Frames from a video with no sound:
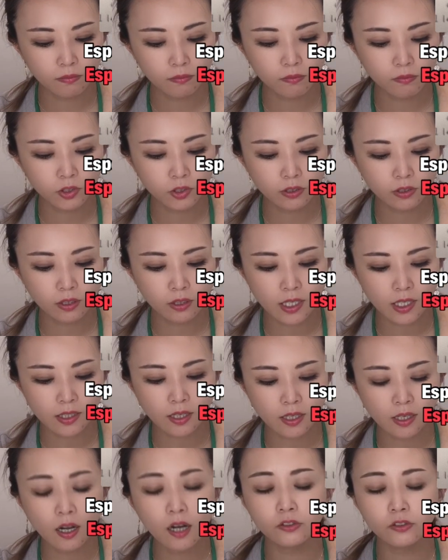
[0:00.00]
もしくは現
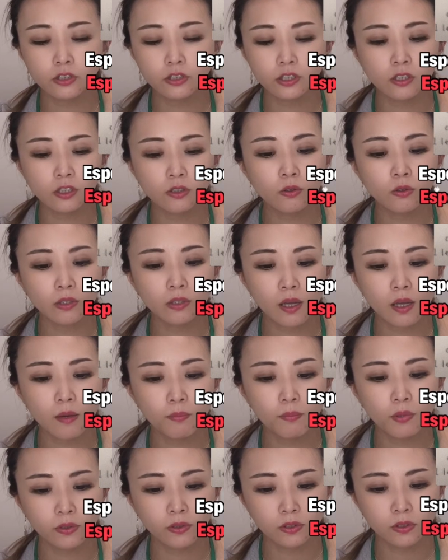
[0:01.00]
在完了進行形っ
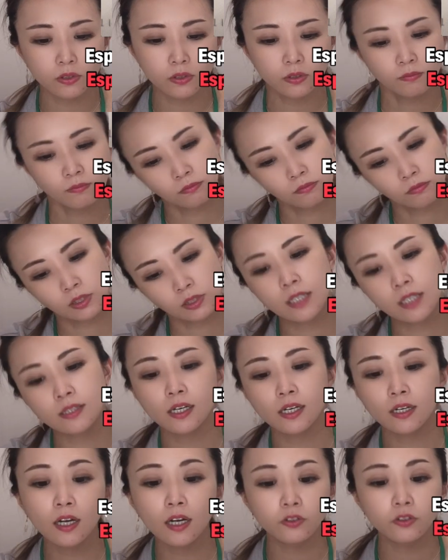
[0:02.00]
ぽく、うん、現
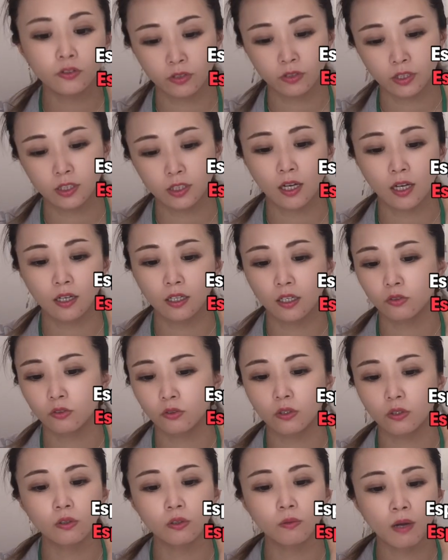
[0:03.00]
在完了にしてあげると
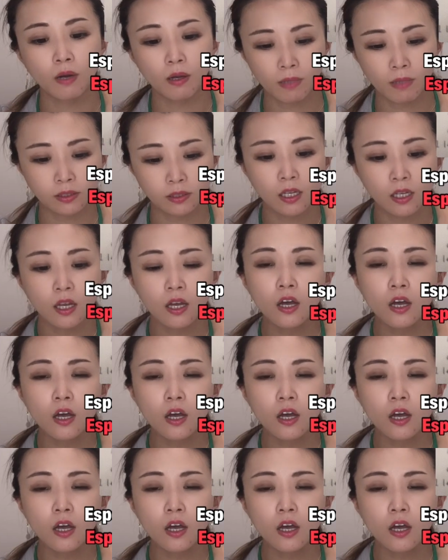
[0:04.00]
いいと思います